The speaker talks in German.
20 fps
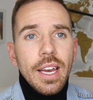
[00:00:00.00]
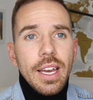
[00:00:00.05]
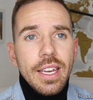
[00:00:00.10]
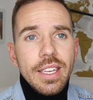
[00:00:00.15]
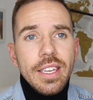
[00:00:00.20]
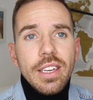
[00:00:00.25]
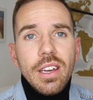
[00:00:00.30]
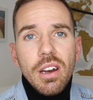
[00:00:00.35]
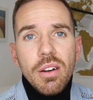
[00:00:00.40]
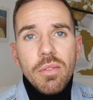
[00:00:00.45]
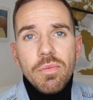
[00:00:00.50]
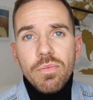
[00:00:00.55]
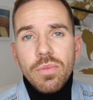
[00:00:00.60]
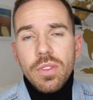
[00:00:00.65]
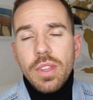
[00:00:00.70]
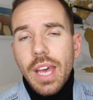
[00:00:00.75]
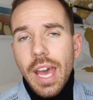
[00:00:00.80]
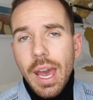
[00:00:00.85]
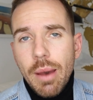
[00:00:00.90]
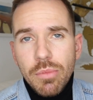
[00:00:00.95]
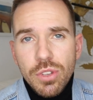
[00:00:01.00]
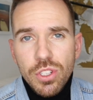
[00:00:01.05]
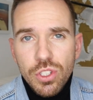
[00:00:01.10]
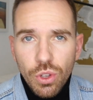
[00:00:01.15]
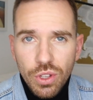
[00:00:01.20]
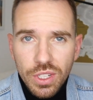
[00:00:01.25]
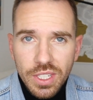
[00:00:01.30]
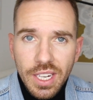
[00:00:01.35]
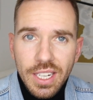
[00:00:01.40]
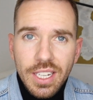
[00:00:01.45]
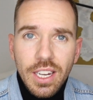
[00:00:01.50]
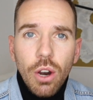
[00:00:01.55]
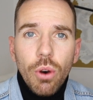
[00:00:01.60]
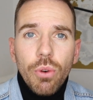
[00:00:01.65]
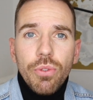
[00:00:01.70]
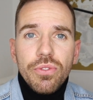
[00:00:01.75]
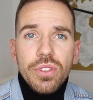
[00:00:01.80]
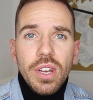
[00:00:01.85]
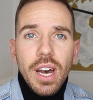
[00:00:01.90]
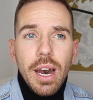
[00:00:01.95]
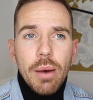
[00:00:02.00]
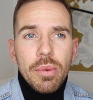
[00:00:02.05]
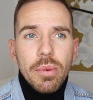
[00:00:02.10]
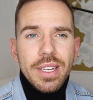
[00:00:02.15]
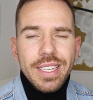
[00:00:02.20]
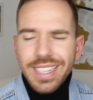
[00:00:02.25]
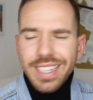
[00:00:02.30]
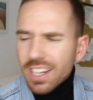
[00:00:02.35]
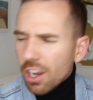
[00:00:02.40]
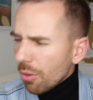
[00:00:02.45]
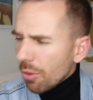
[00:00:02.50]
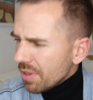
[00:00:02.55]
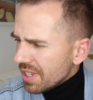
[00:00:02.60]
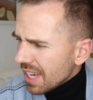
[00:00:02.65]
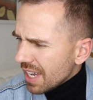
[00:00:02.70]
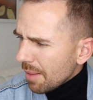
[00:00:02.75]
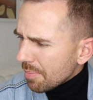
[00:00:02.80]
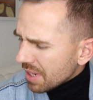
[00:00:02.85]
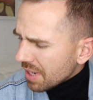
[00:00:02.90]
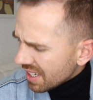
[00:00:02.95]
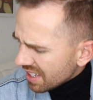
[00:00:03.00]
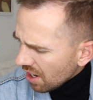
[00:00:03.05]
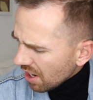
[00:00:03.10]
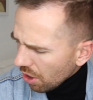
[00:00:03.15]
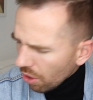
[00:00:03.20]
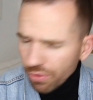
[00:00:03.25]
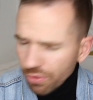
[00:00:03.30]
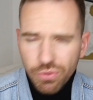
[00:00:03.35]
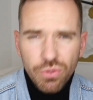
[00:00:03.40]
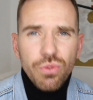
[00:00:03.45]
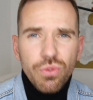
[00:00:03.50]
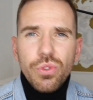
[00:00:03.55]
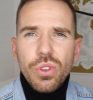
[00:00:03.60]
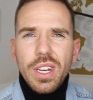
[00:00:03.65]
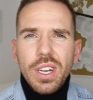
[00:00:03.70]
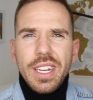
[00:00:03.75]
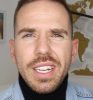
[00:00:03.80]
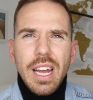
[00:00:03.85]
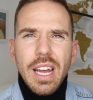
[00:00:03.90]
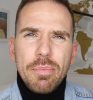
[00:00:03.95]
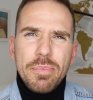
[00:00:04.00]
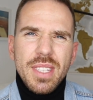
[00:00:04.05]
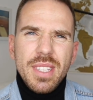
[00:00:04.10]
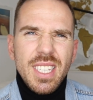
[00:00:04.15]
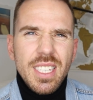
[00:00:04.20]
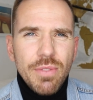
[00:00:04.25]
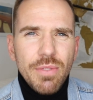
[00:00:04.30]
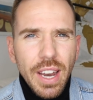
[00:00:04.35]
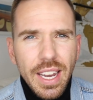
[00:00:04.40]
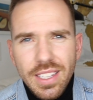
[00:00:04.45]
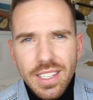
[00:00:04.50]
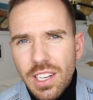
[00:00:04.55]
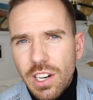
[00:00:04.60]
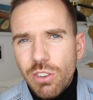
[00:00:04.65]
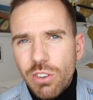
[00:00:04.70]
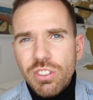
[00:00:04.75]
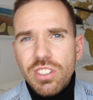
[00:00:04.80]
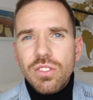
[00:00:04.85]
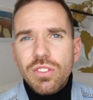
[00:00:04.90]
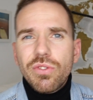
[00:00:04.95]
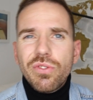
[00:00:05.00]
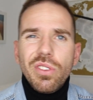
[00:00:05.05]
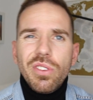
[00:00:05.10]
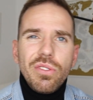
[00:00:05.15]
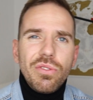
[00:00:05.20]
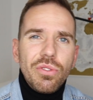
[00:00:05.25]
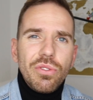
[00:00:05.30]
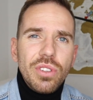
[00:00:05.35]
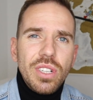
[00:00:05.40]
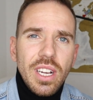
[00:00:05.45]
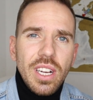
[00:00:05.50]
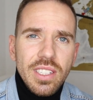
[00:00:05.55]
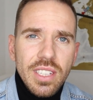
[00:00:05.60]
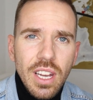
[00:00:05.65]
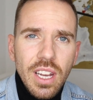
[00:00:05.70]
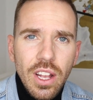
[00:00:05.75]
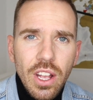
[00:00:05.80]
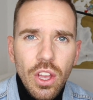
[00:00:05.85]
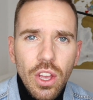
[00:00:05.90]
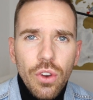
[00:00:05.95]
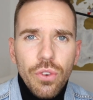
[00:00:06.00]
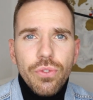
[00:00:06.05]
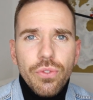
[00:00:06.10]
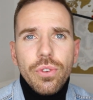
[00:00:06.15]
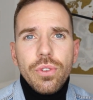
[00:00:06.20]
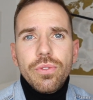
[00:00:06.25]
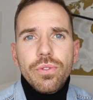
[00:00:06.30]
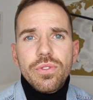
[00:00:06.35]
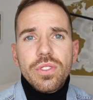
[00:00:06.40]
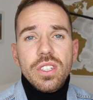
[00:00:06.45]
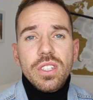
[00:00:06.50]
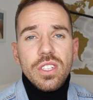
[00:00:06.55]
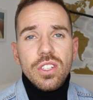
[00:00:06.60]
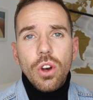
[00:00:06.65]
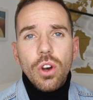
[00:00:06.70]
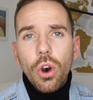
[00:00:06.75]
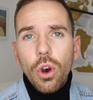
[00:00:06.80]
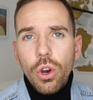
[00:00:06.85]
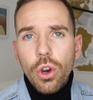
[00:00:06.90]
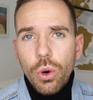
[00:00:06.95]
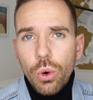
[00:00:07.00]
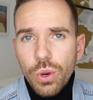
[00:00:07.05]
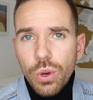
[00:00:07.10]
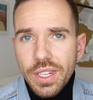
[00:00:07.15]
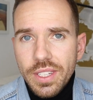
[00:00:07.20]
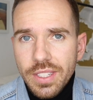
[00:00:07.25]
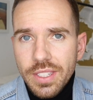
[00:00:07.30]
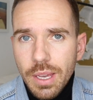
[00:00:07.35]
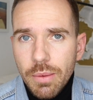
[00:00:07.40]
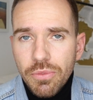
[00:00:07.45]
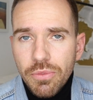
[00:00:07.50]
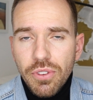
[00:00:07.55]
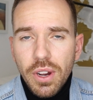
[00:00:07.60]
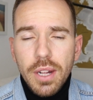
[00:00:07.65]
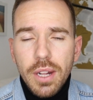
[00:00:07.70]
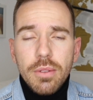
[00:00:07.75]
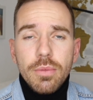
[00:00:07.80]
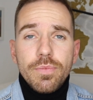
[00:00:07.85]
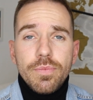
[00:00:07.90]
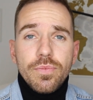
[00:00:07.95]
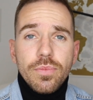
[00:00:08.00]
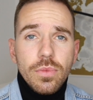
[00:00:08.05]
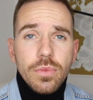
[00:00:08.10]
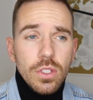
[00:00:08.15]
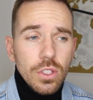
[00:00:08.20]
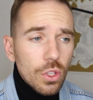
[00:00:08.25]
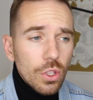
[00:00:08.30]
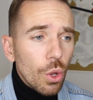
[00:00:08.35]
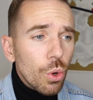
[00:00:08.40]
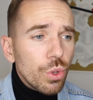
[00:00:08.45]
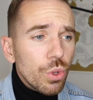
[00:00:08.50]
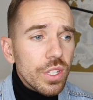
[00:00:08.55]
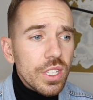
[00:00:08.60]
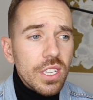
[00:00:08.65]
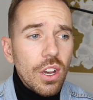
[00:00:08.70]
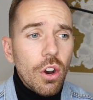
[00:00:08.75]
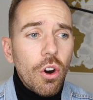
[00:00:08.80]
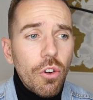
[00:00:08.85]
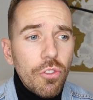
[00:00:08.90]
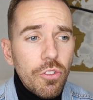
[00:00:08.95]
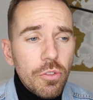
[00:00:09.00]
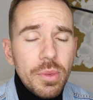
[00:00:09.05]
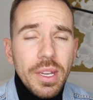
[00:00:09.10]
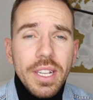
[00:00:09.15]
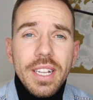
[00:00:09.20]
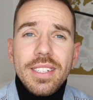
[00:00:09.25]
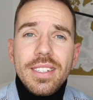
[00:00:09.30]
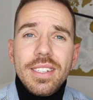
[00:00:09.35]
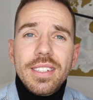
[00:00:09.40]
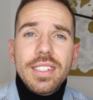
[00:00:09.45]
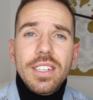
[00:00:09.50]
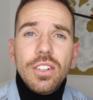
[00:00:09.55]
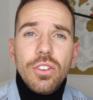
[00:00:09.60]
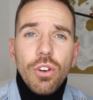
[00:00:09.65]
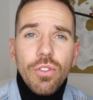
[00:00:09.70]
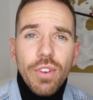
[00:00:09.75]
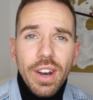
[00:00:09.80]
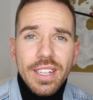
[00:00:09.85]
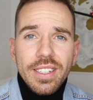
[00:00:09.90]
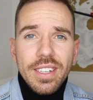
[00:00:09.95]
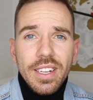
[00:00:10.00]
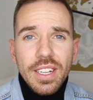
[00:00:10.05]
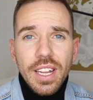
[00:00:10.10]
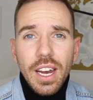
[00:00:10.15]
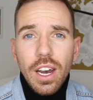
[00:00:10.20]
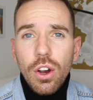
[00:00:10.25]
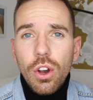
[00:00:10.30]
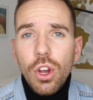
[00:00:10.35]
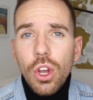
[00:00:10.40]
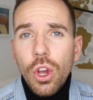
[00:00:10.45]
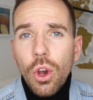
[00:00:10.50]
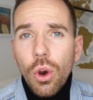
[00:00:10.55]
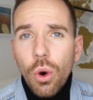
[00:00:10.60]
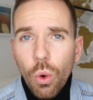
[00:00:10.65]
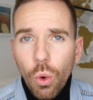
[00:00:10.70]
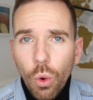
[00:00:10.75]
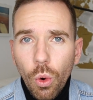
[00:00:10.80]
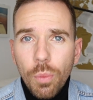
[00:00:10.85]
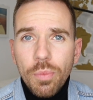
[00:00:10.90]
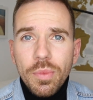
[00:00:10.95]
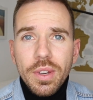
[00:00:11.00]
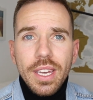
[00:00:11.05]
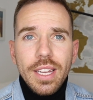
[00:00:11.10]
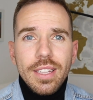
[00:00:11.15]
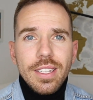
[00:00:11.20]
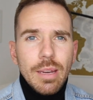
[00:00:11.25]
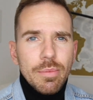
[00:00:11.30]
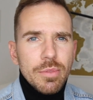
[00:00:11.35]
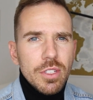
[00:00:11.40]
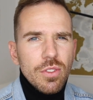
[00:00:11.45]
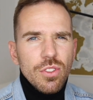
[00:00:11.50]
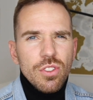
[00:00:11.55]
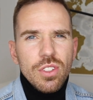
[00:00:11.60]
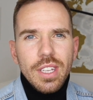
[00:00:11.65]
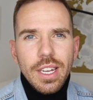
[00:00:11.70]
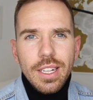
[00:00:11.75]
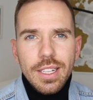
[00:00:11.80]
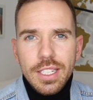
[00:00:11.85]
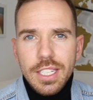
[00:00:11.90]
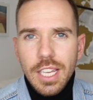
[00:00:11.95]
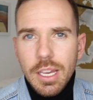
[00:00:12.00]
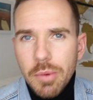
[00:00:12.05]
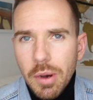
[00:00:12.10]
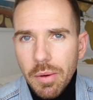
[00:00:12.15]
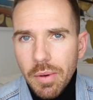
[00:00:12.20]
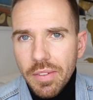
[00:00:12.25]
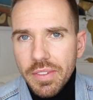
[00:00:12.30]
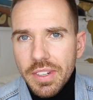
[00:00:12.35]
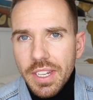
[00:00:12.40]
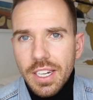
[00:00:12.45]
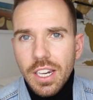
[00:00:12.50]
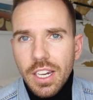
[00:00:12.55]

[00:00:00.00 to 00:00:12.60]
hier Amazon gekauft habe. Ich glaube, ich habe gekauft für knapp 2550 Euro in dem Fall. Und ich erhoffe mir, dass es hier noch weiter nach oben geht. Ich habe zwischenzeitlich immer mal wieder